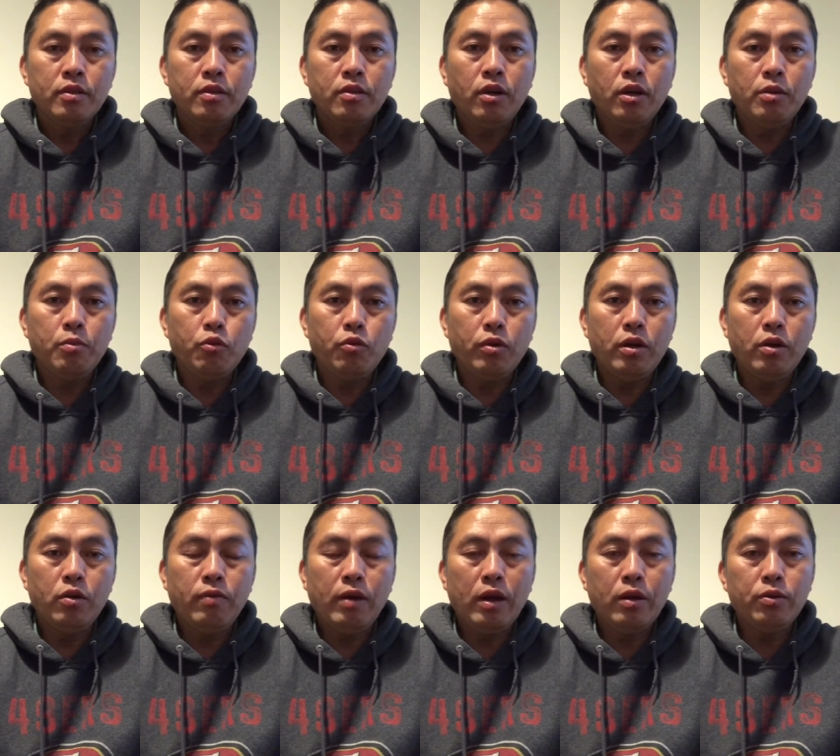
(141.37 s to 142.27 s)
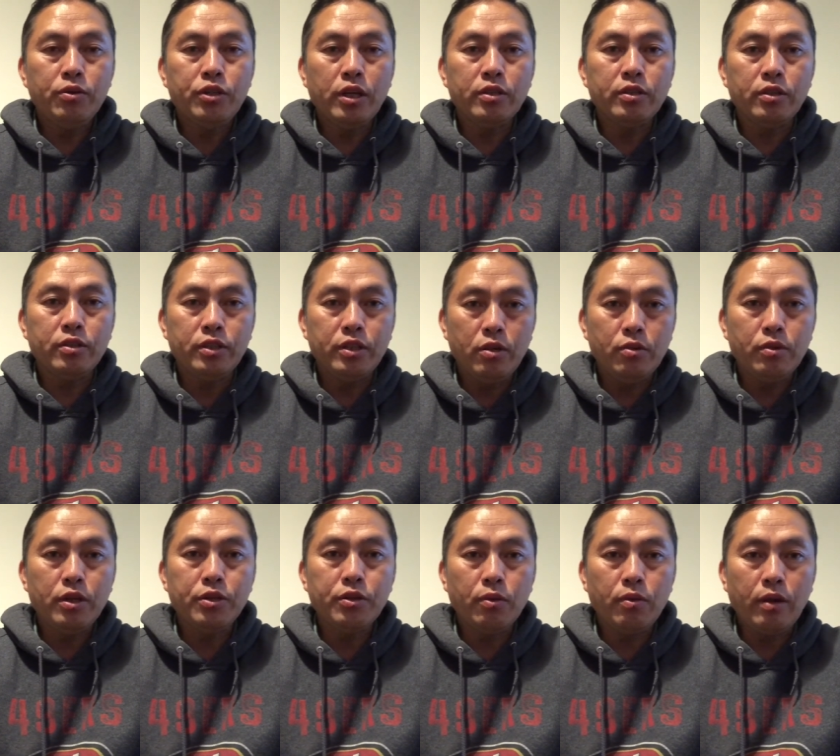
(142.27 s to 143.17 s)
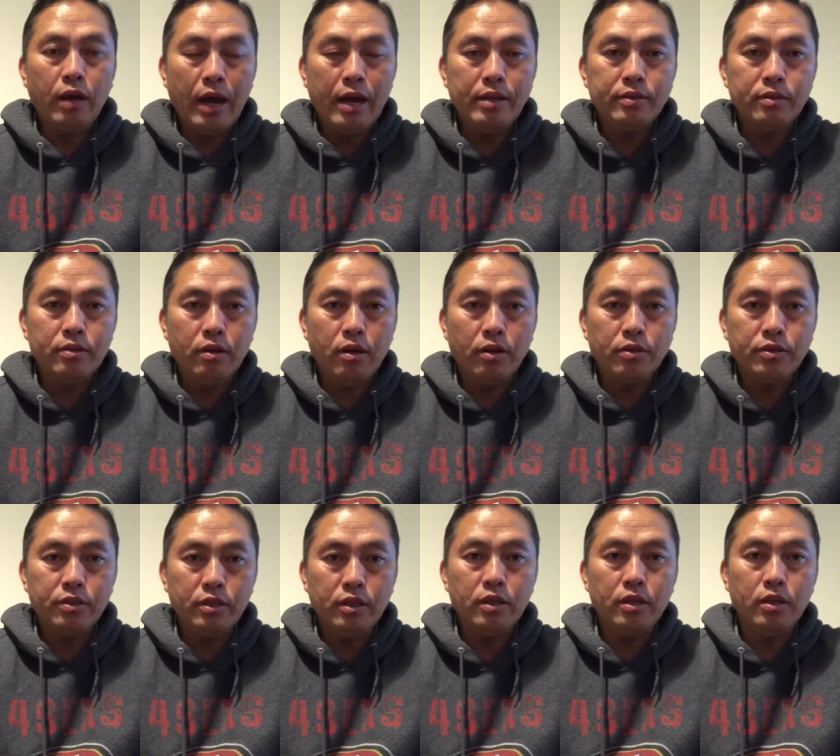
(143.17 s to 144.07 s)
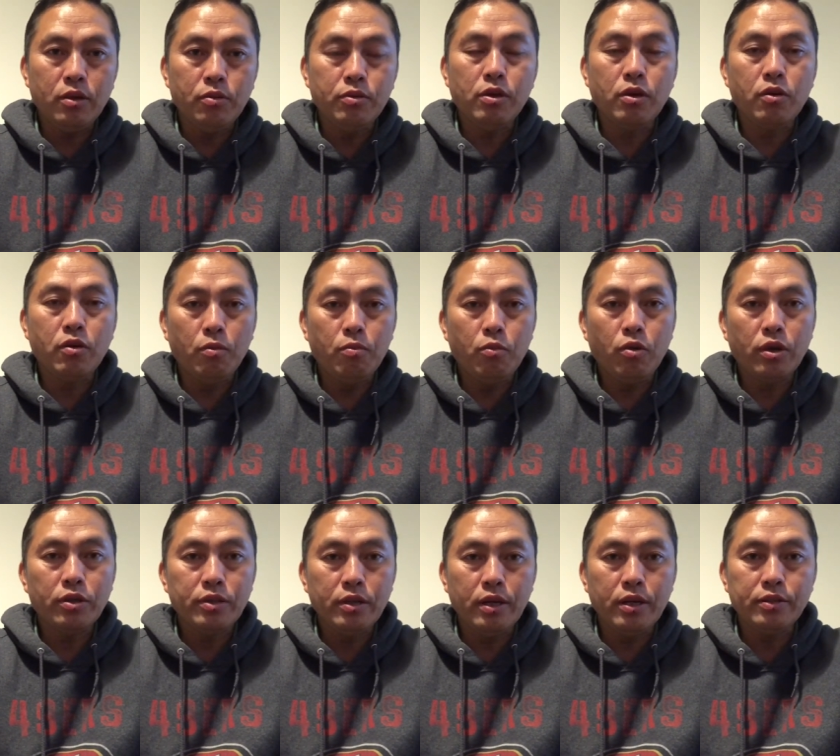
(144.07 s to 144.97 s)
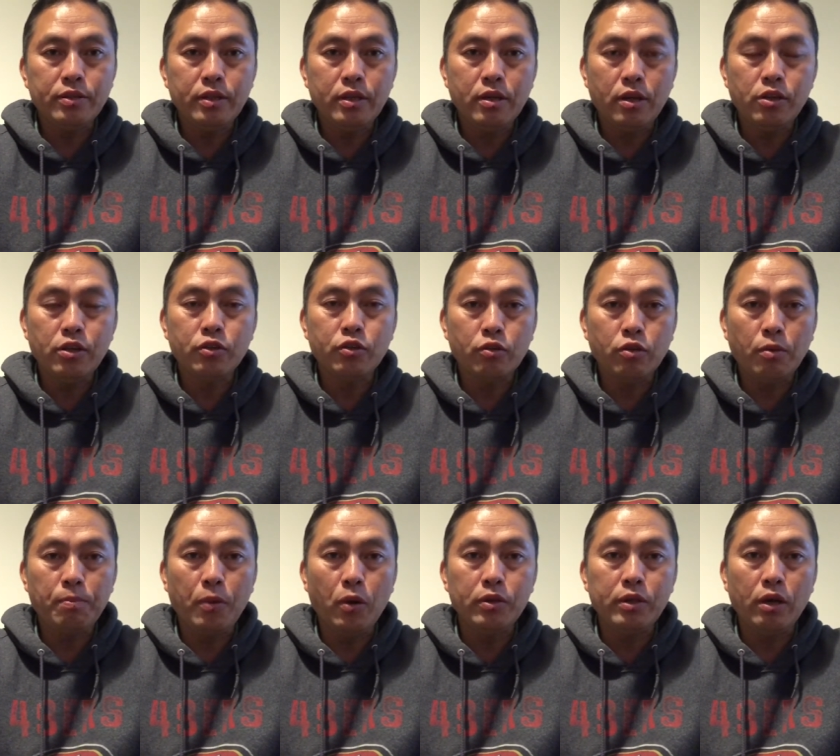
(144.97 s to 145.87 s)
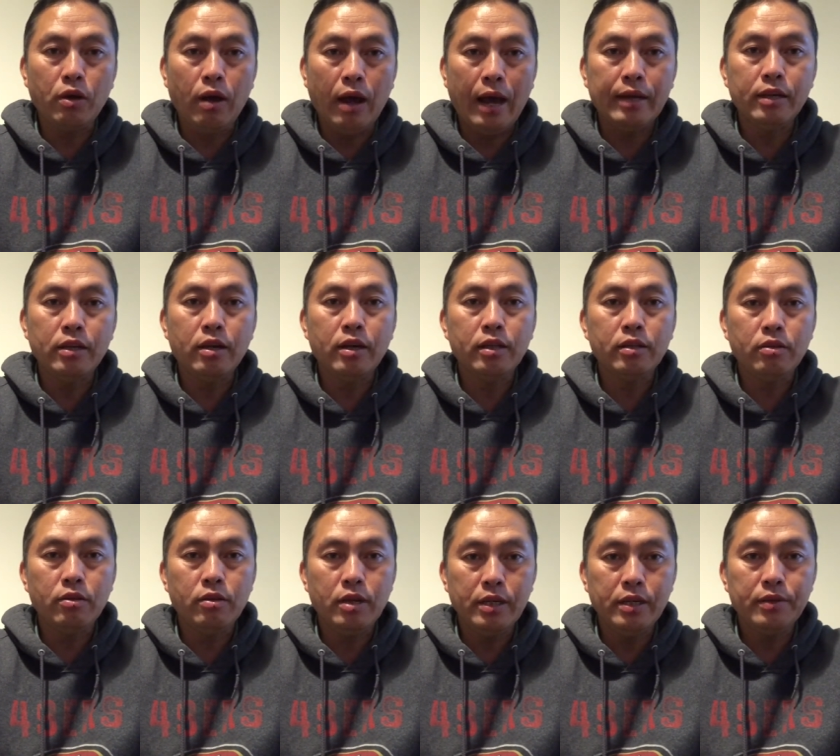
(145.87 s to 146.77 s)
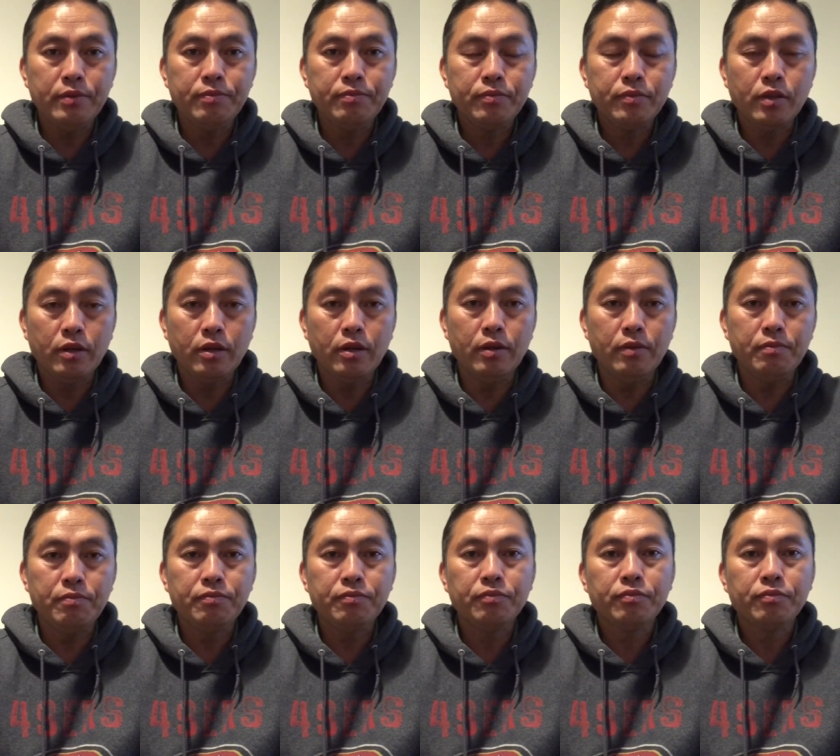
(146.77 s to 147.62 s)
cái giờ mỗi lúc vài lúc chơi giờ chỉ lúc này trong cái xứ là xì lúc nhường công bùa xứ là xì cái gì chỗ tập bao thì khóa này giờ lăng từng đi nè